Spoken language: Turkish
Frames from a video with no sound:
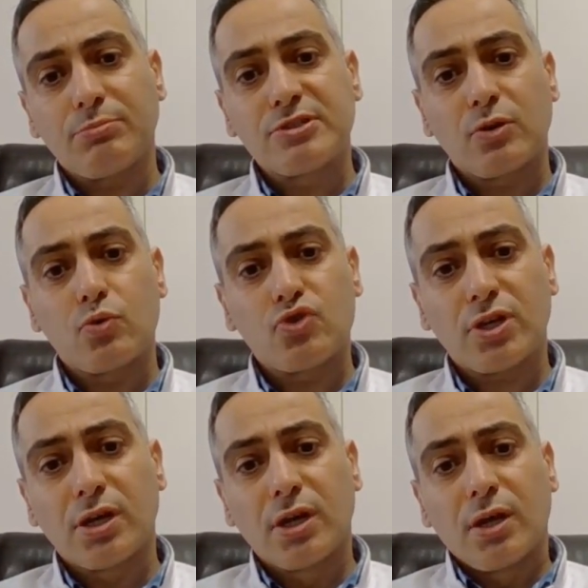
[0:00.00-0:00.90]
Biz
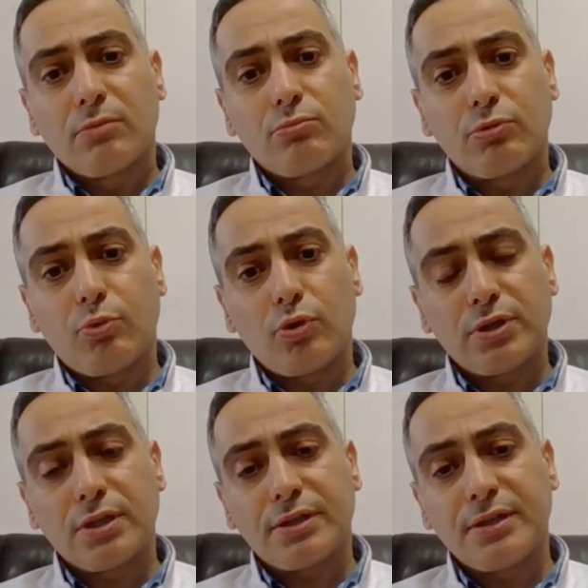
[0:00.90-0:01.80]
önce bu
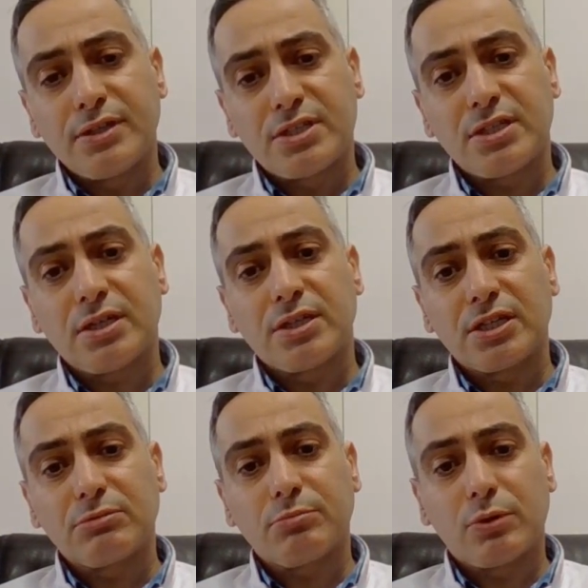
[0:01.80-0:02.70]
bölgeleri
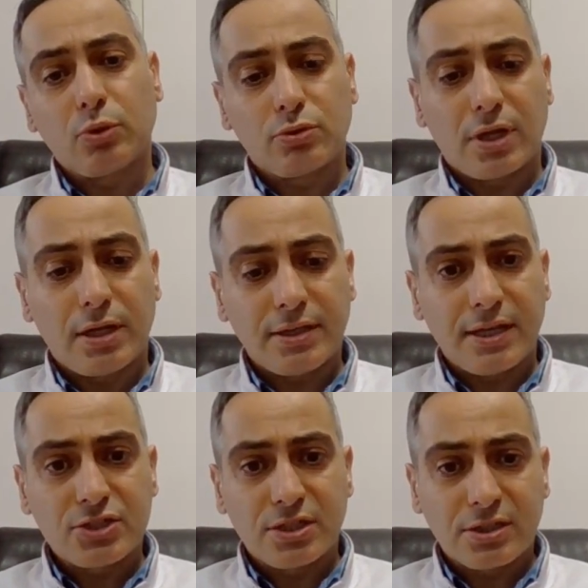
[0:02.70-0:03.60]
2-20 balonlarla
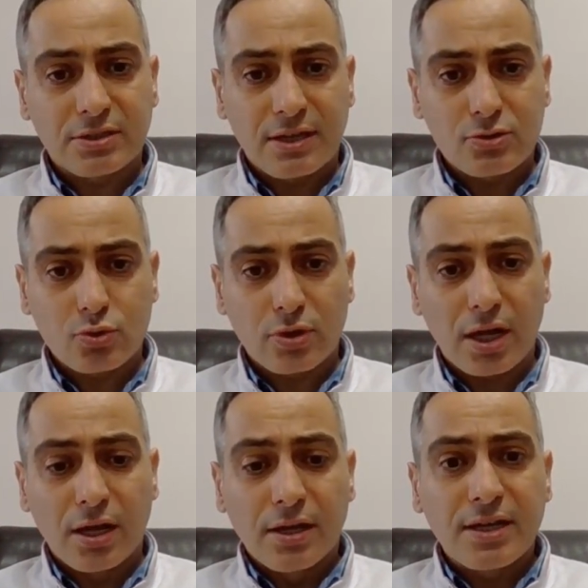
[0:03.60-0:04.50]
genişlettikten
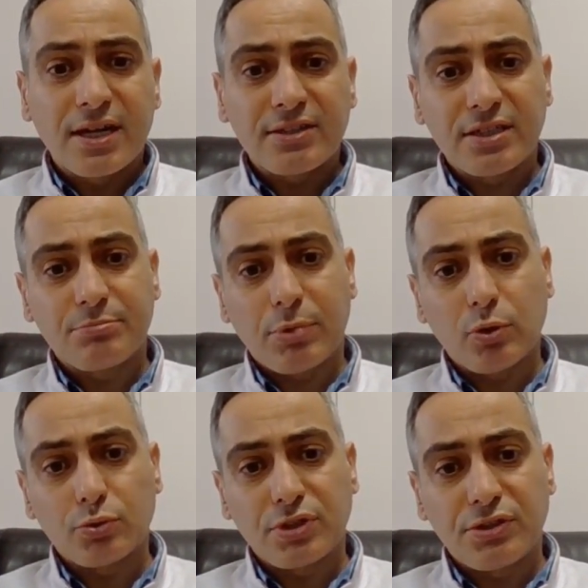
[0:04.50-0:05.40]
sonra cutting
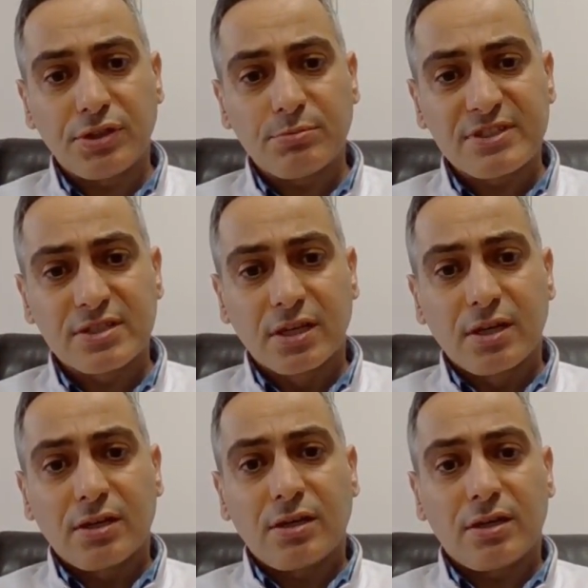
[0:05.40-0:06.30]
balon dediğimiz
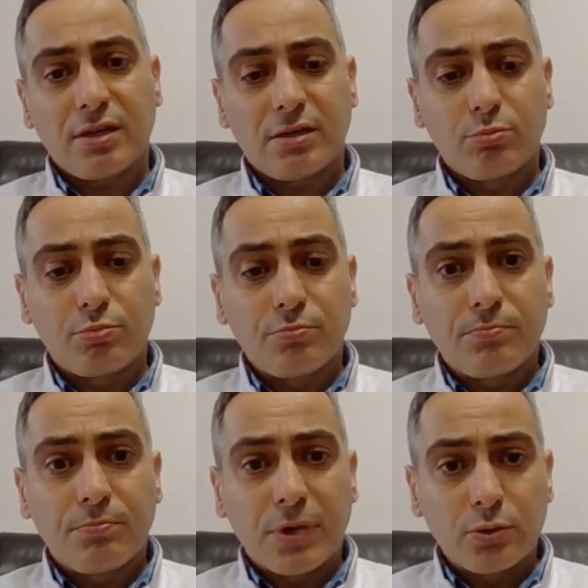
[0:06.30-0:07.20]
e,
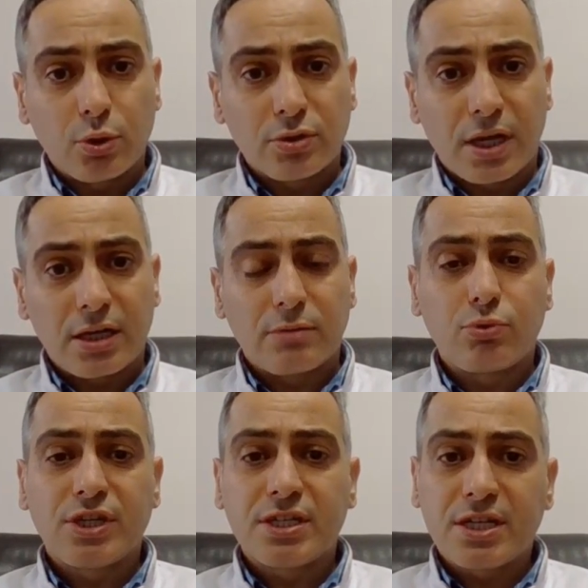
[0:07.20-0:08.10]
balonlarla bu
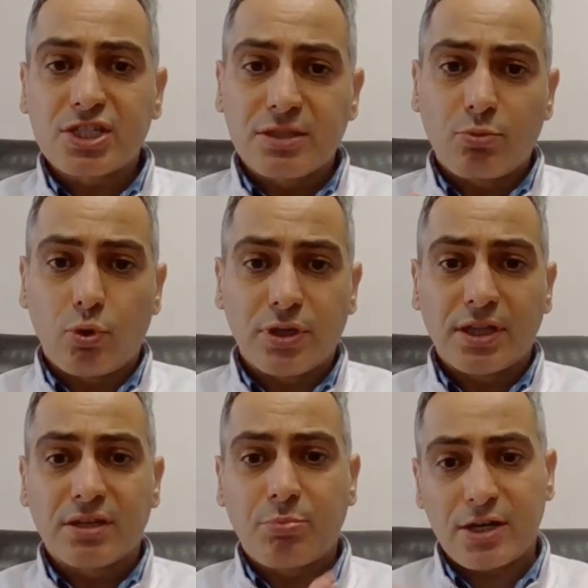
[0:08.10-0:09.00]
kireçli
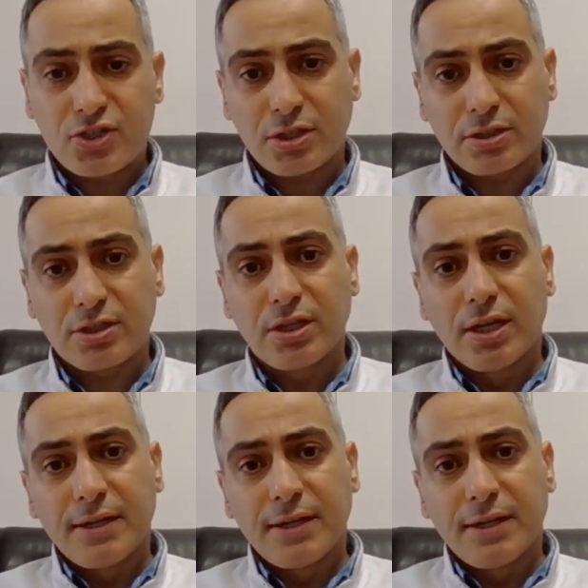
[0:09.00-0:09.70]
bölgeleri parçaladık.